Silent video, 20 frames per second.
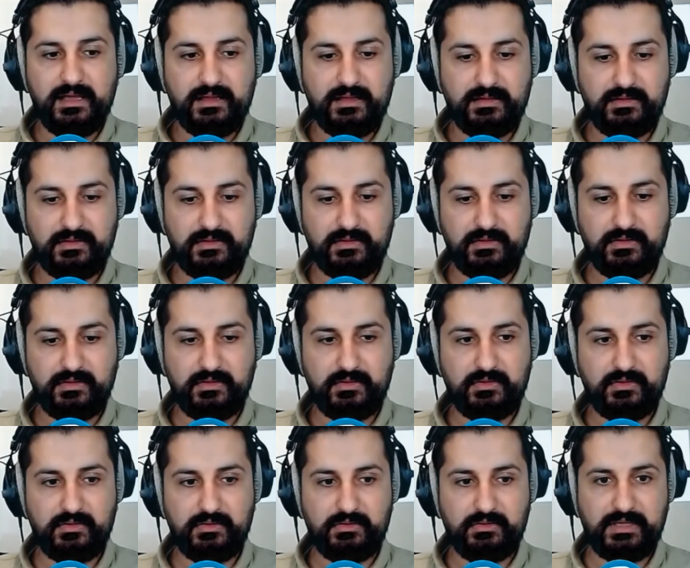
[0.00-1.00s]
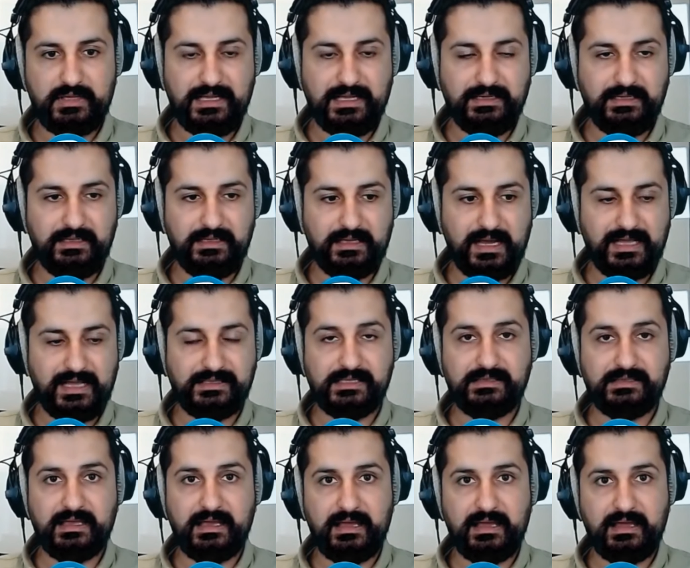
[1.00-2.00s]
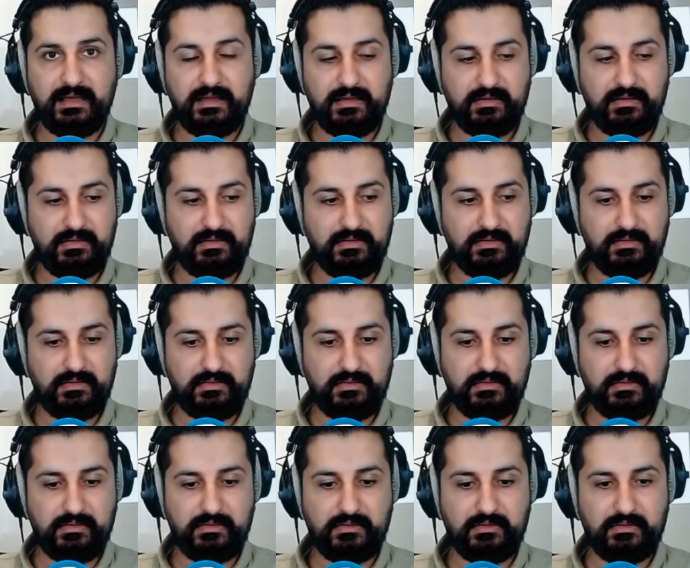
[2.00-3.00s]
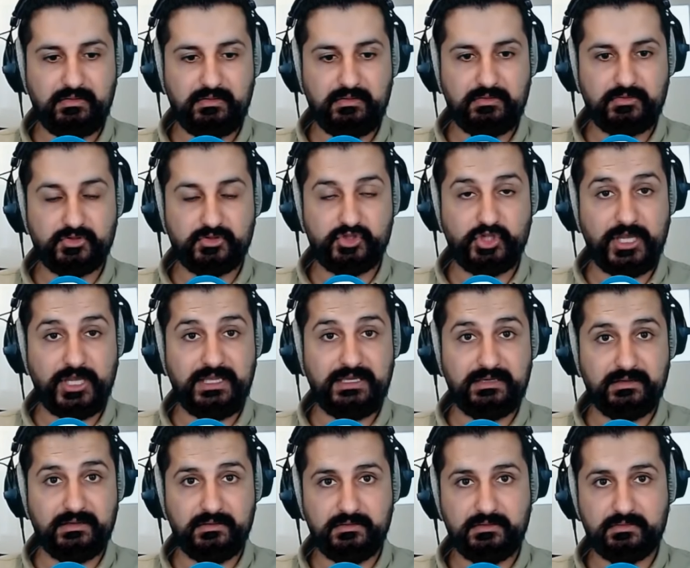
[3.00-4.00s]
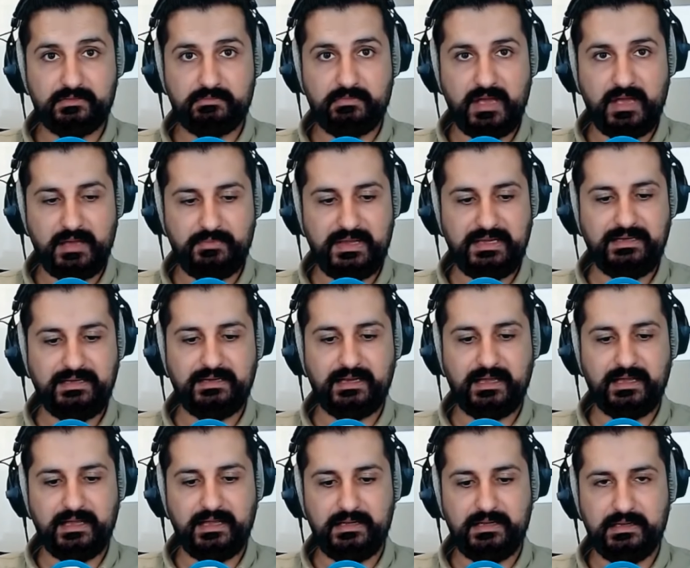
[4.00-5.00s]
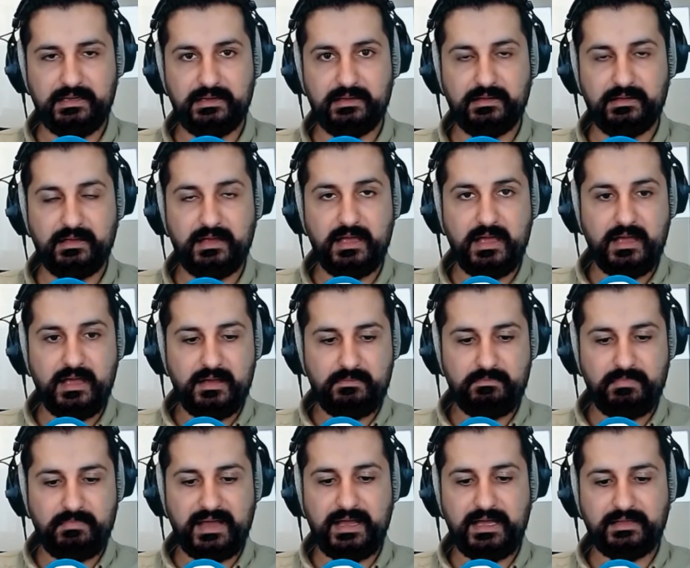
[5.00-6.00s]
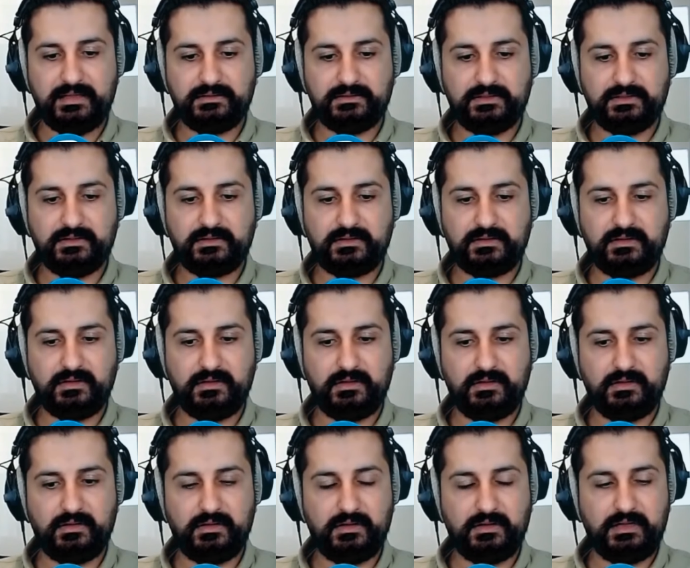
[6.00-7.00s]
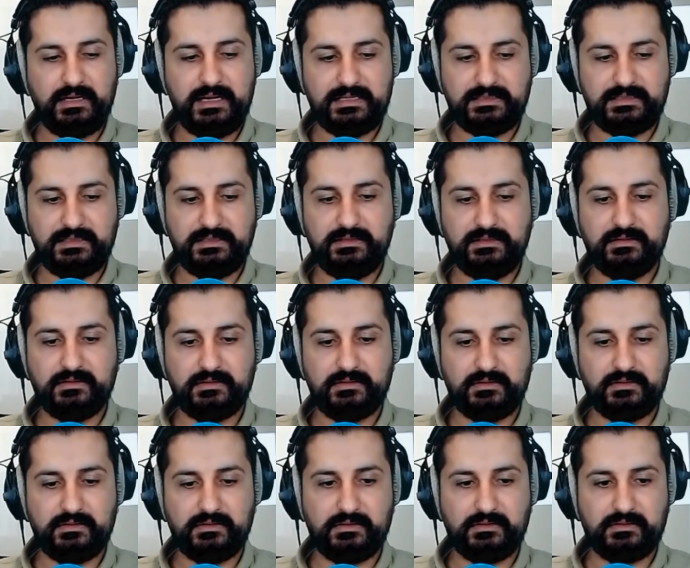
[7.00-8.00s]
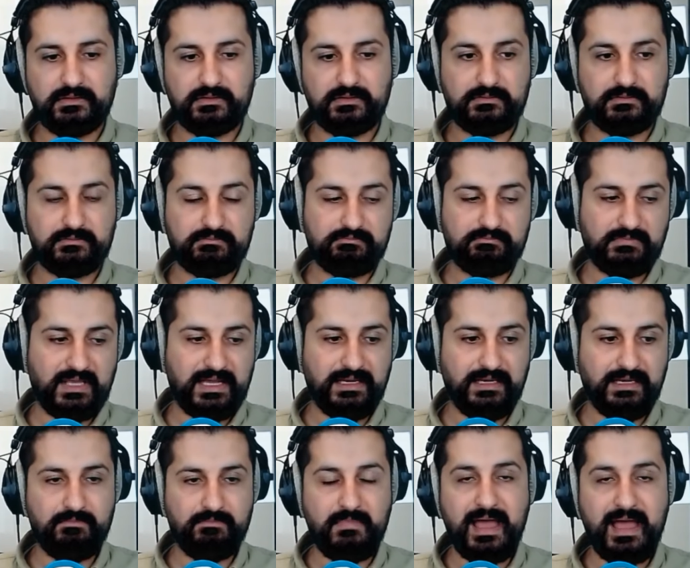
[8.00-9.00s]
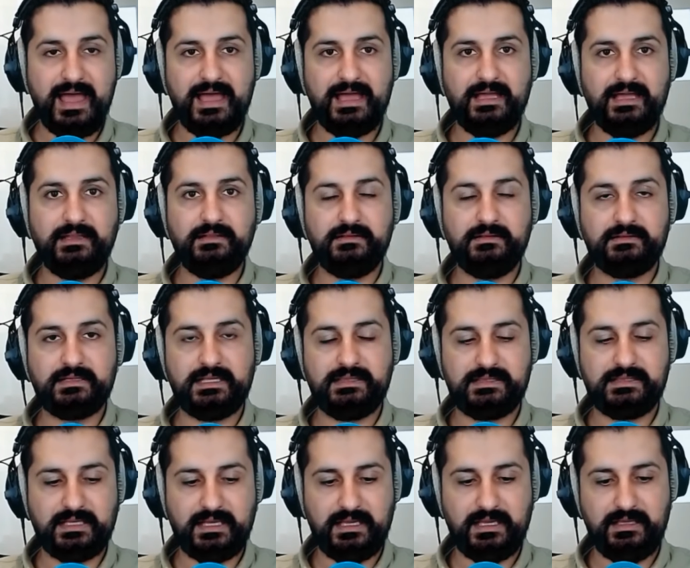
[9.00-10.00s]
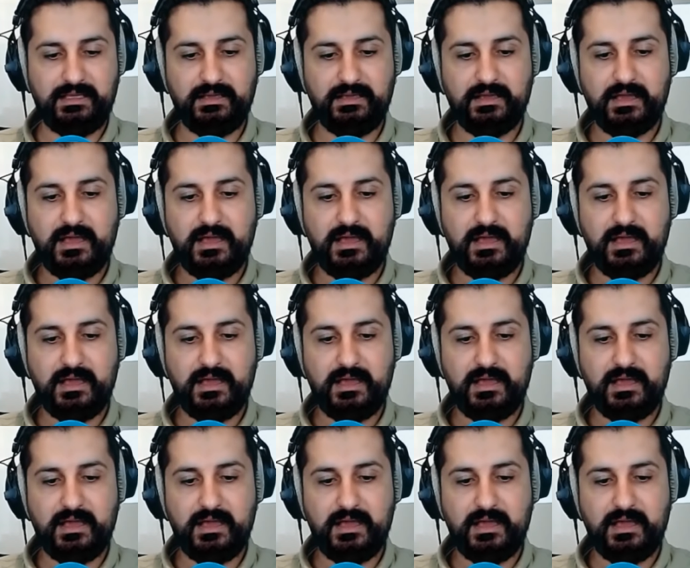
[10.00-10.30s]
آه، يعني عددها آه، جيد ما بين المناطق آه، التي يعني ما ان تنتهي